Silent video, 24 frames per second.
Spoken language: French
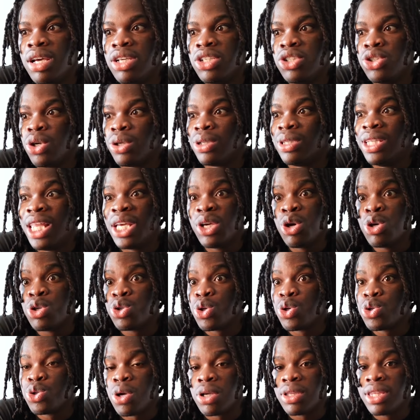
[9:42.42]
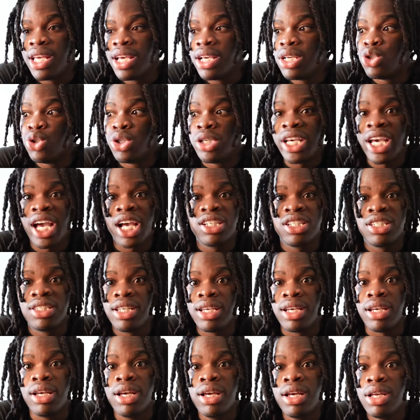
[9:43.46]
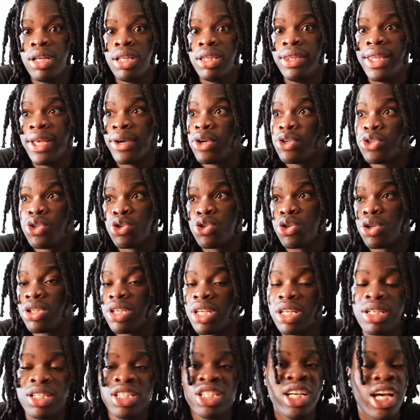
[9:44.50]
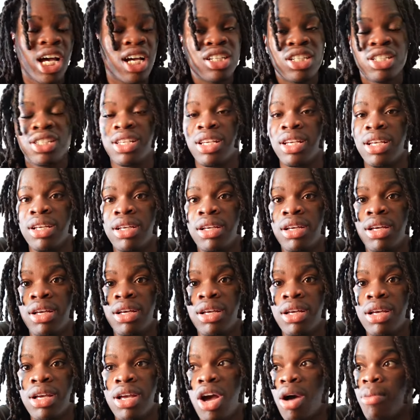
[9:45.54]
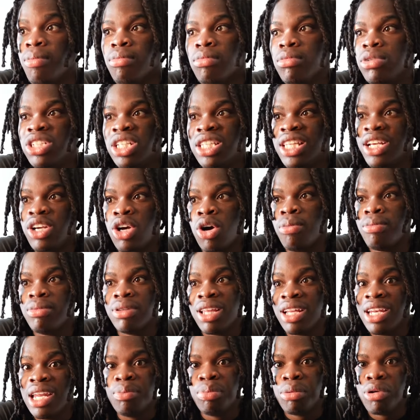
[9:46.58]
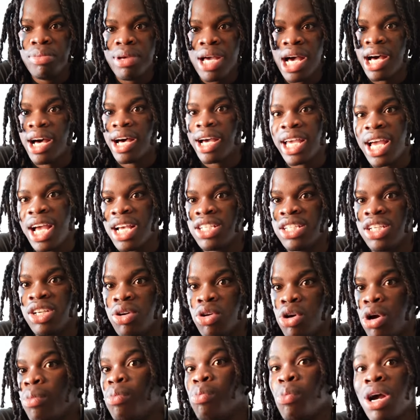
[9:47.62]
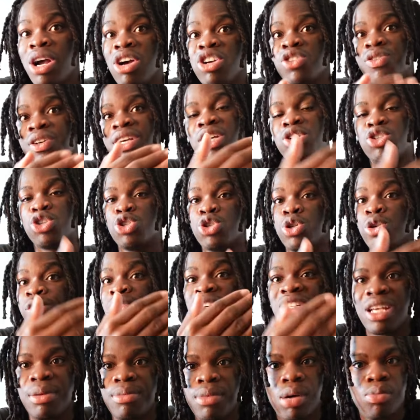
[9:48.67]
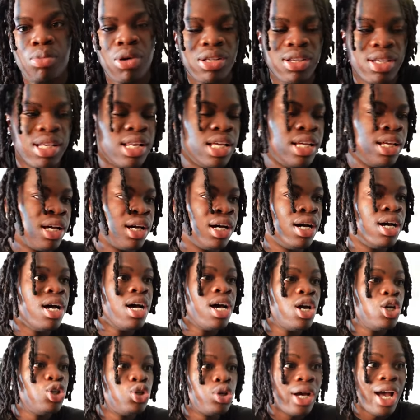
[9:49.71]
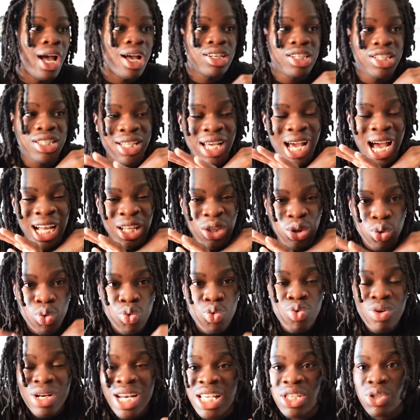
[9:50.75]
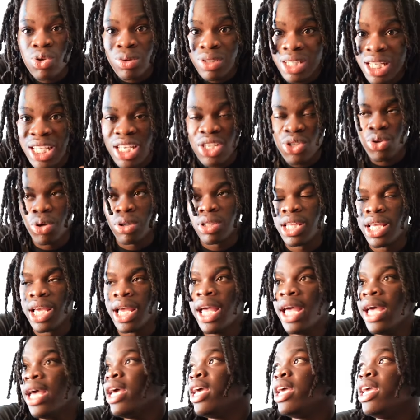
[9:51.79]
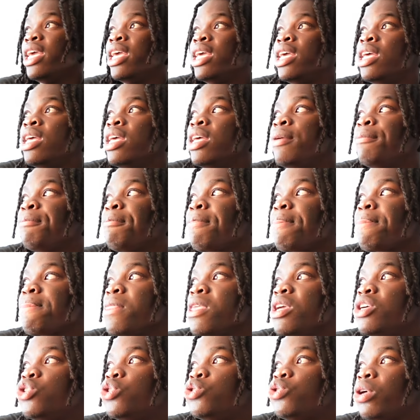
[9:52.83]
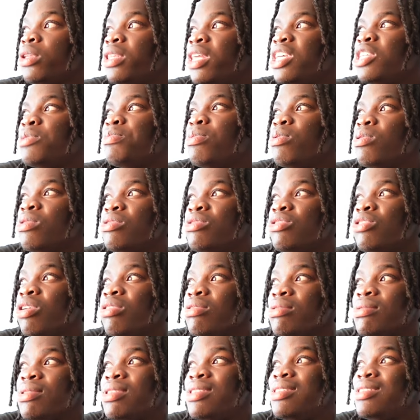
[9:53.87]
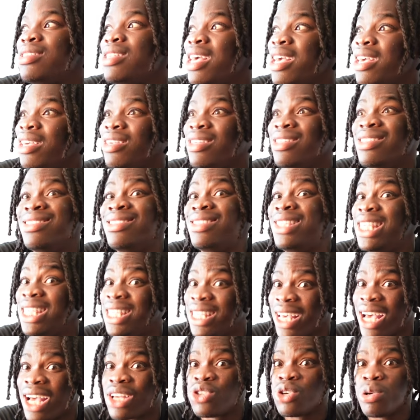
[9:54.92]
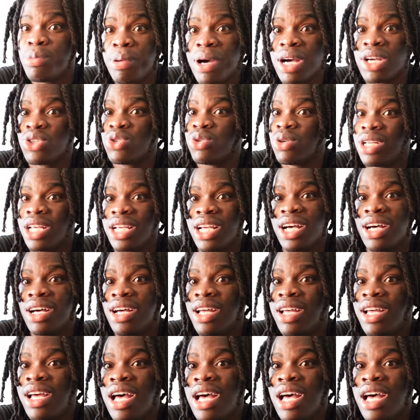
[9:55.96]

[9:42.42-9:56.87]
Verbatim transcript: Genre, dès que son sortait, j'y réagissais. Dès que son sortait, j'y réagissais. J'étais comme dans les premiers à réagir. Comme moi, quand je fais quelque chose, je ne le fais jamais à moitié, les gars. Je réagissais à tous les sons dès qu'ils sortaient. Et je sortais, je pense, genre 5, 10 réactions par jour, les gars.